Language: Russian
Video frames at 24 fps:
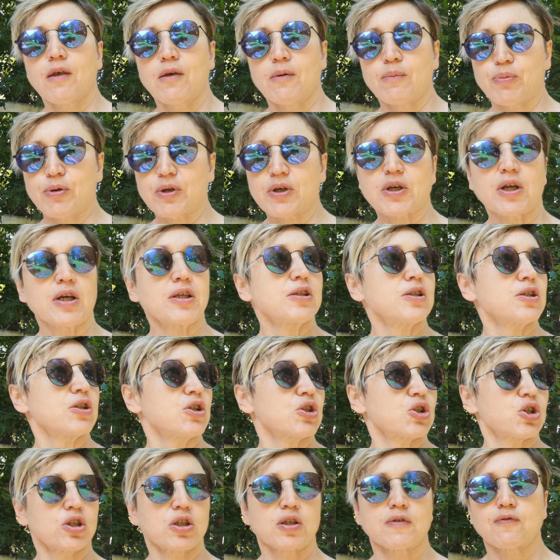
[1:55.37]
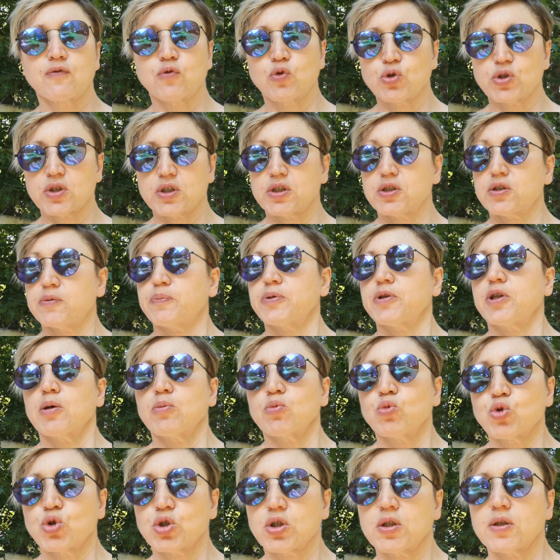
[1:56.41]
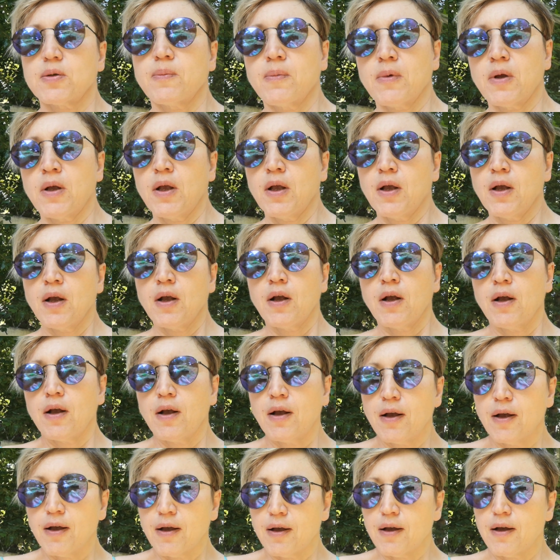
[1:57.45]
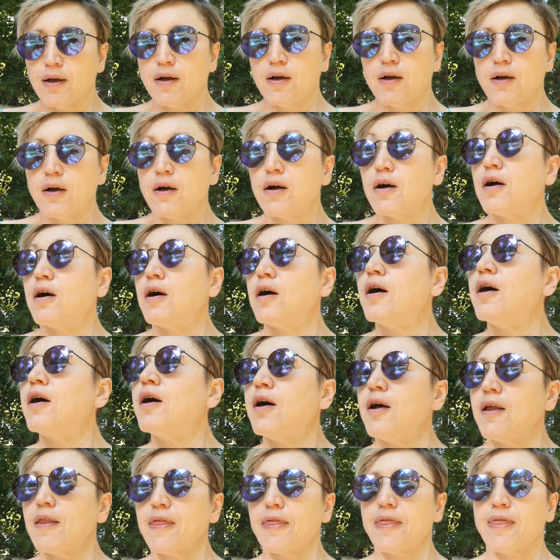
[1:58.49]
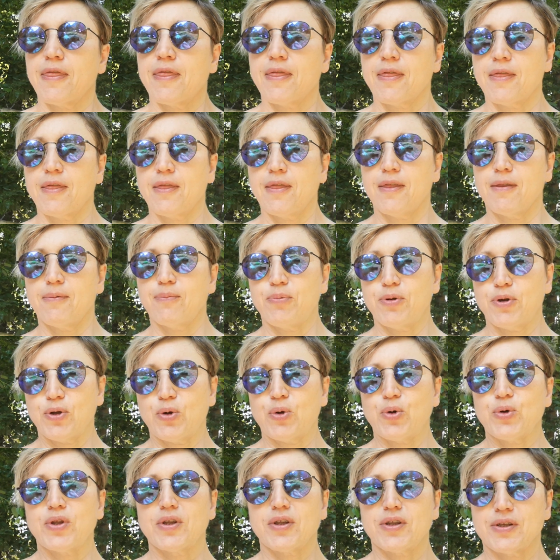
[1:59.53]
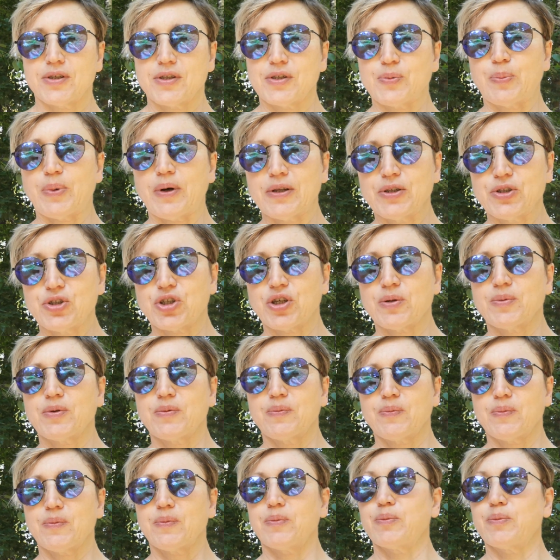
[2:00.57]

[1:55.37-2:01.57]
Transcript: Прекрасный совершенно возраст, потому что э, приходят с палочками,